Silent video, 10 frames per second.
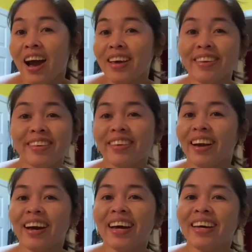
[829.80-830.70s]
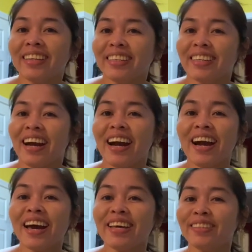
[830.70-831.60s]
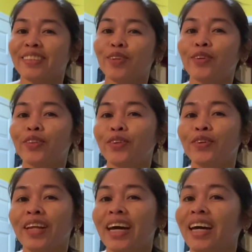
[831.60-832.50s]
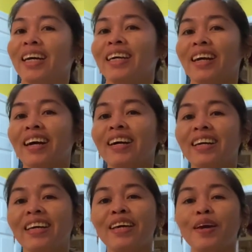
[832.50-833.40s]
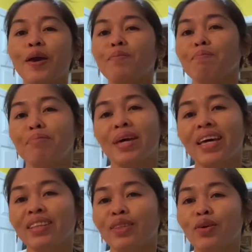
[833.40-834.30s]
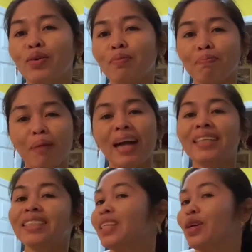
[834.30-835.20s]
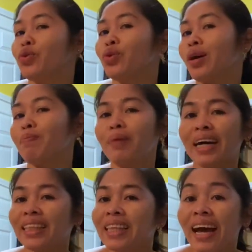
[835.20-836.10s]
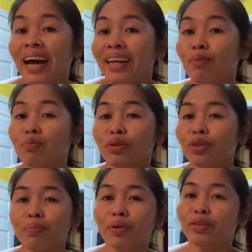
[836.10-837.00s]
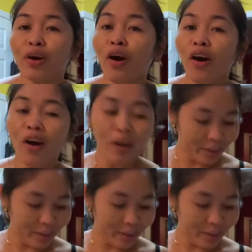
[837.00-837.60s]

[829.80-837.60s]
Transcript: Ayan guys, luto na ang aking imbentong paksiw na pata na buto-buto.